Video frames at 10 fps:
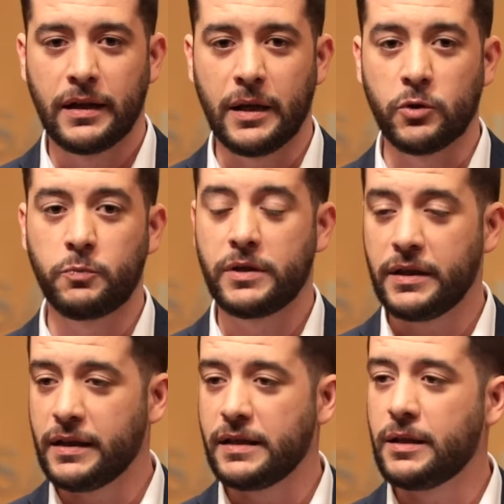Queremos
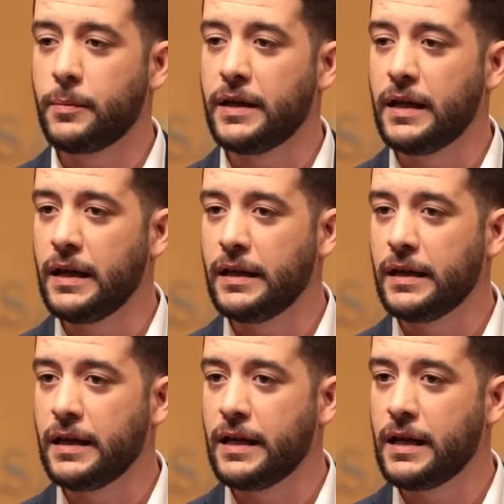presentar esta PNL y
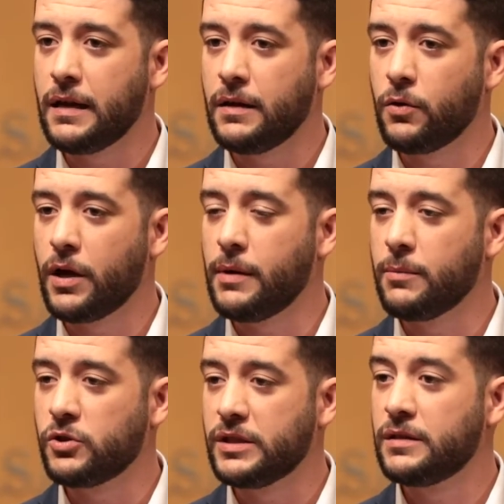en ella lo que
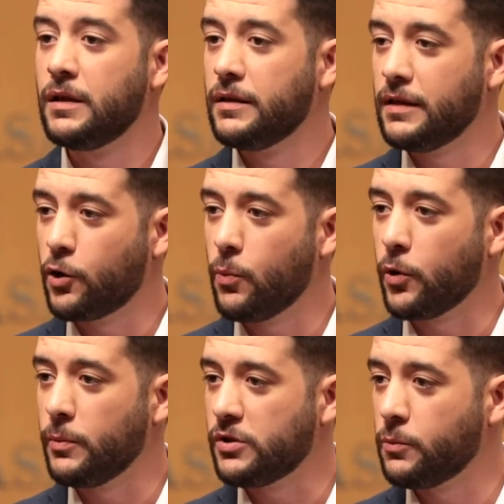hablamos es del
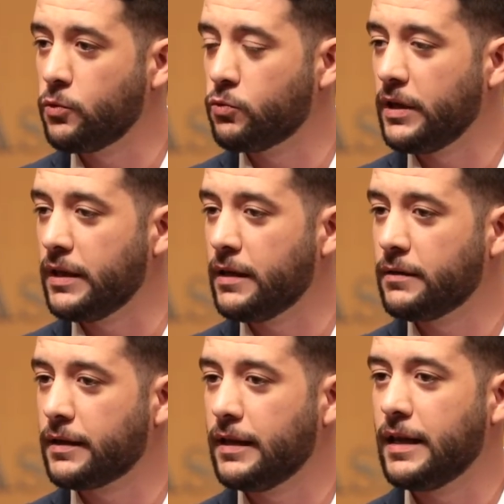compromiso en
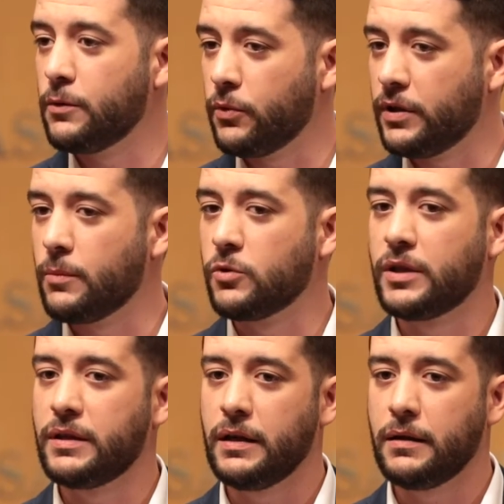puntualidad, que ya anunciamos
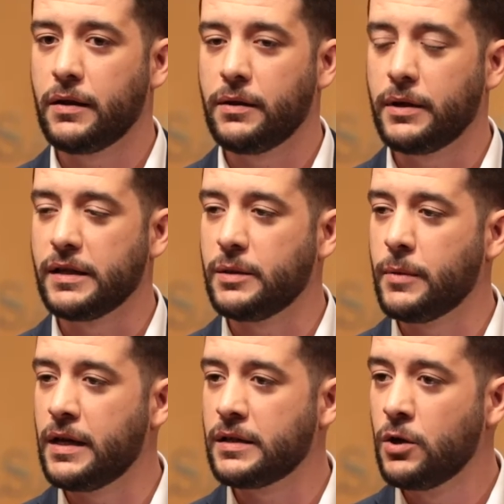hace, hace varias
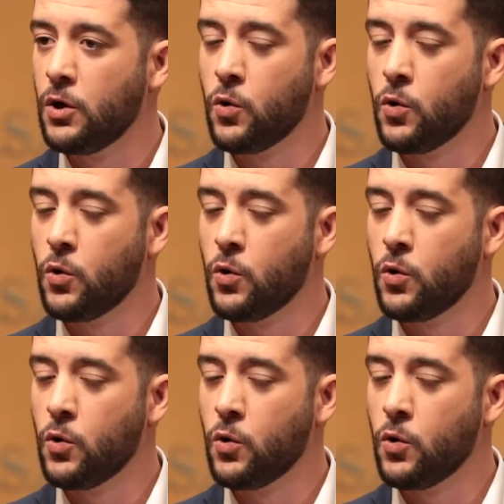semanas,